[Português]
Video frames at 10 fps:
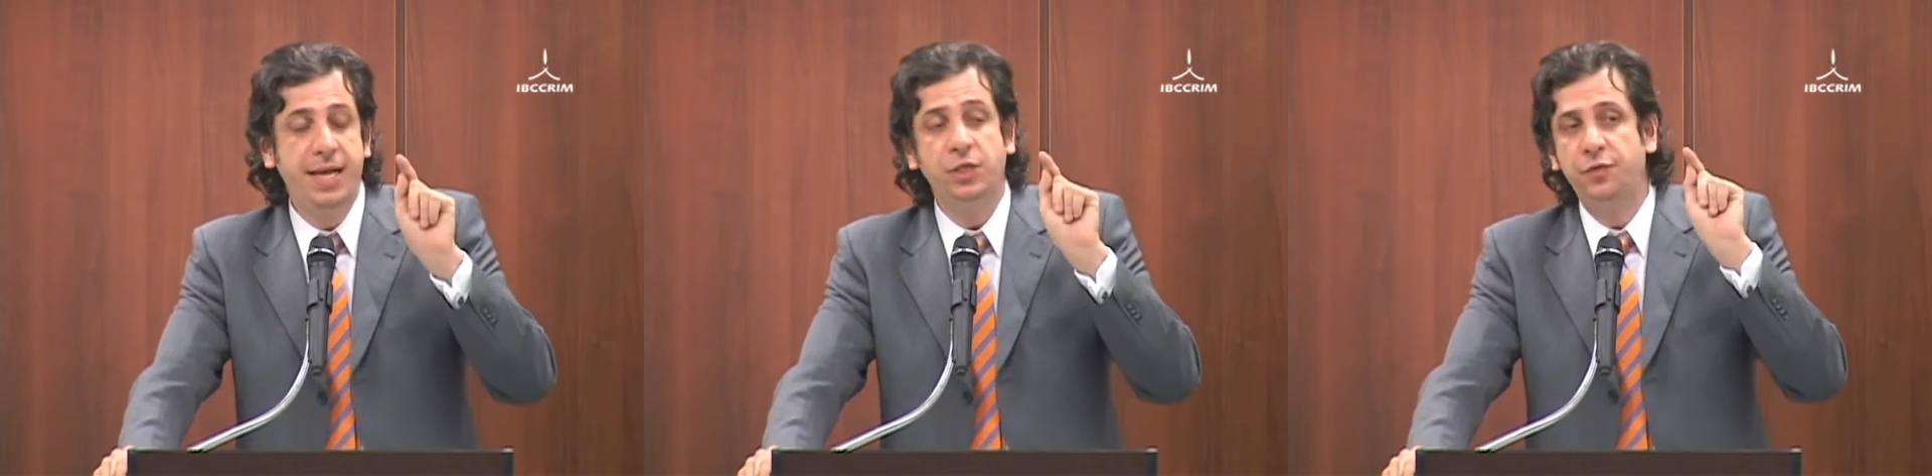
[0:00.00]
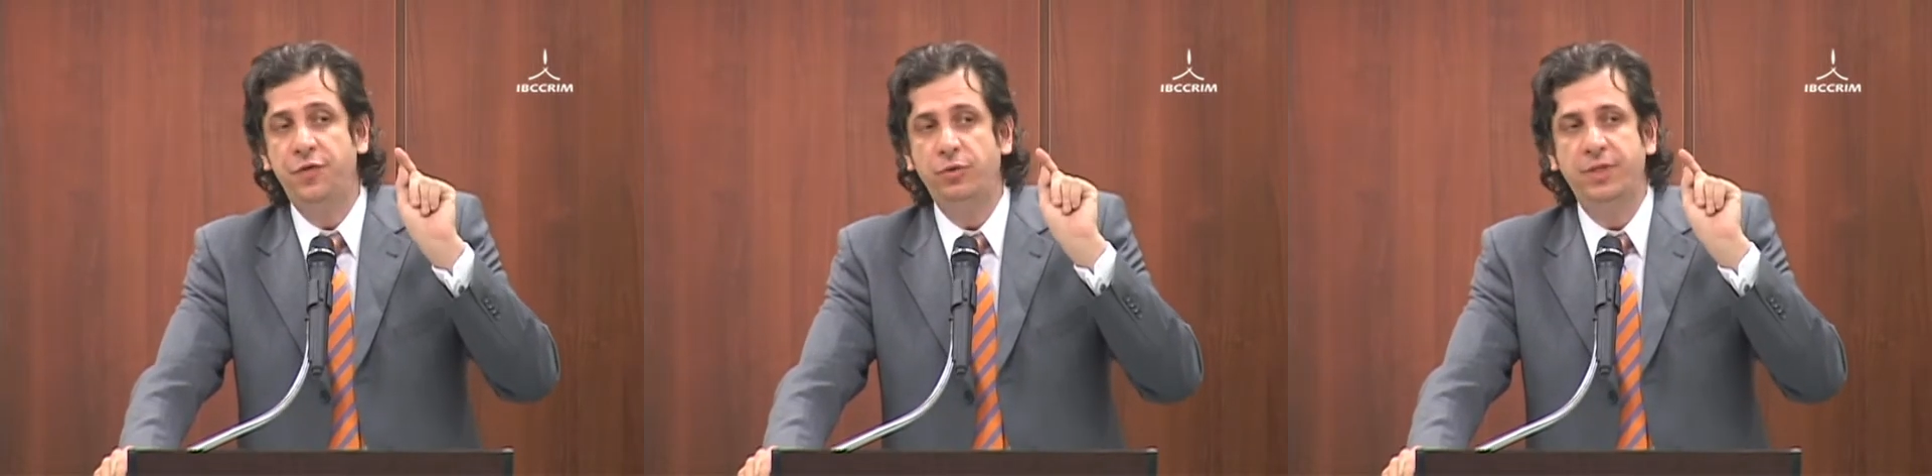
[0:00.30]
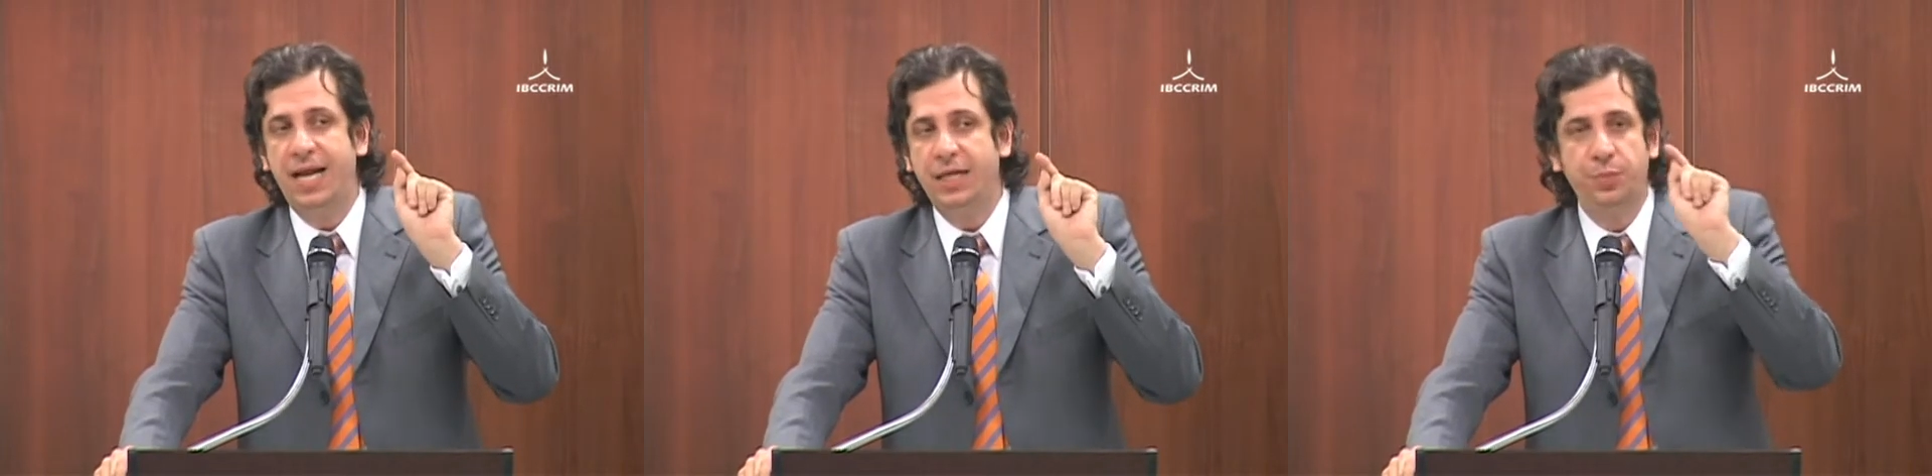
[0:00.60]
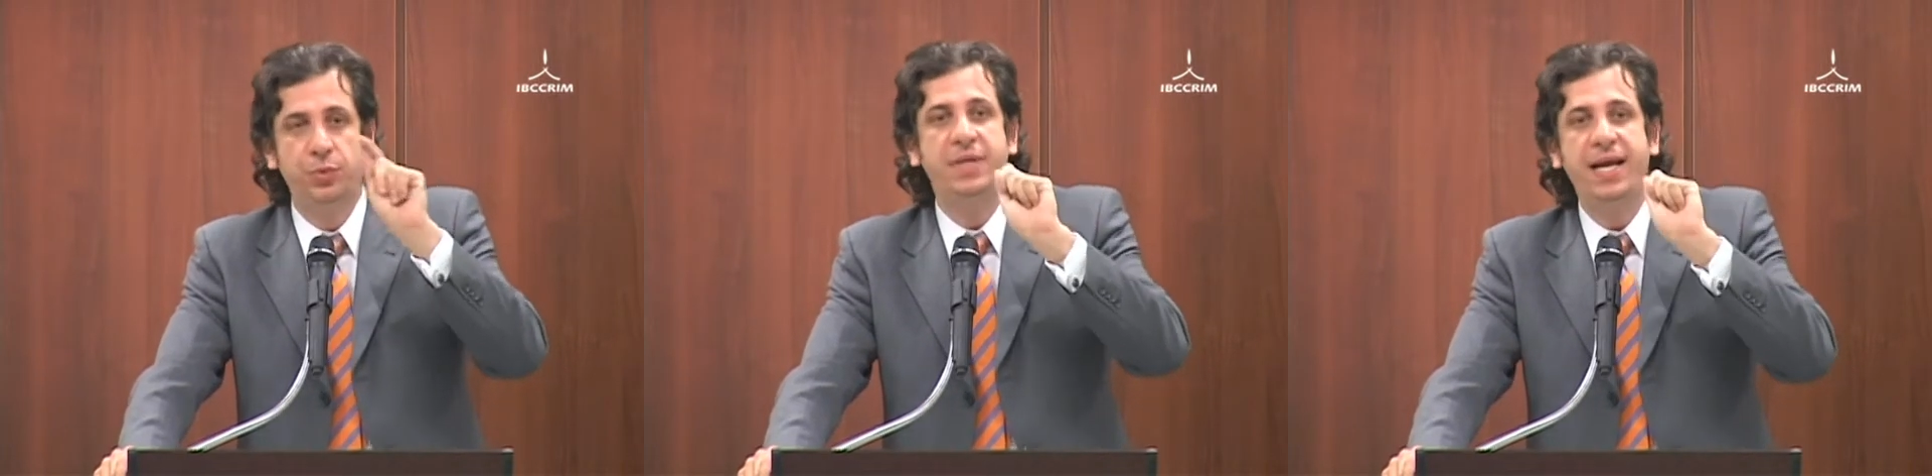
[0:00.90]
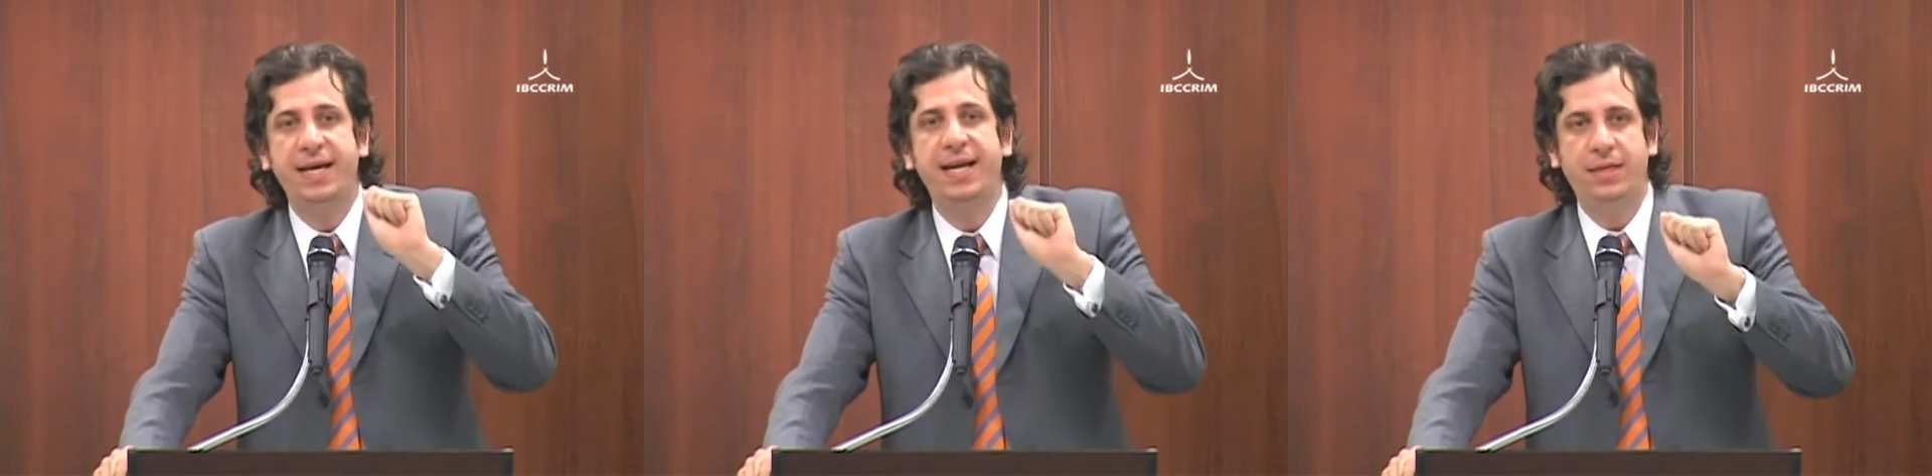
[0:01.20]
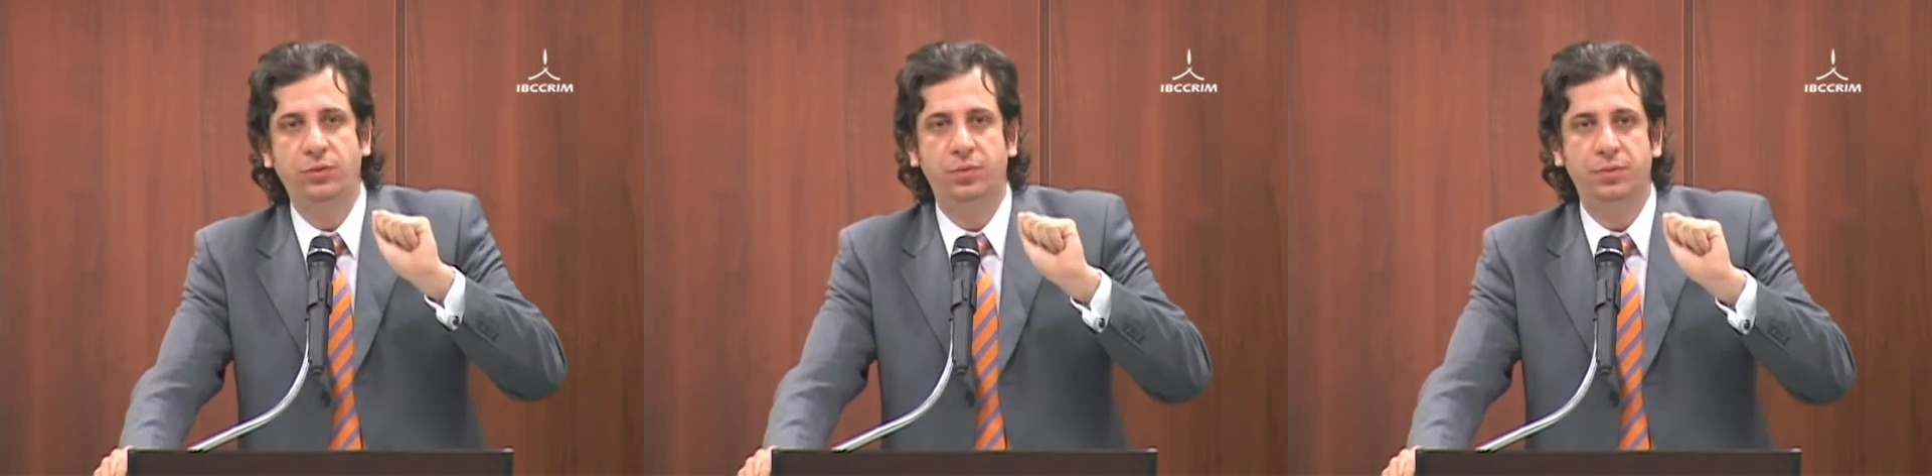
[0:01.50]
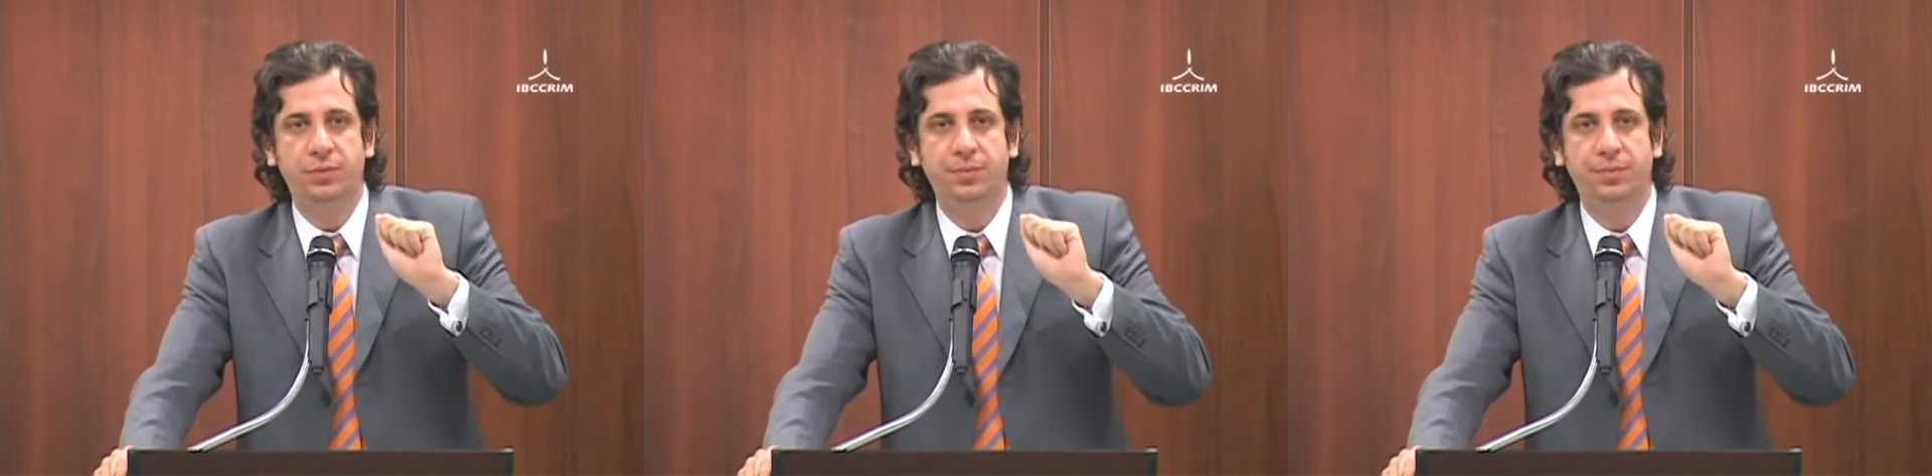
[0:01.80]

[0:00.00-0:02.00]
Isso foi alterado por um decreto,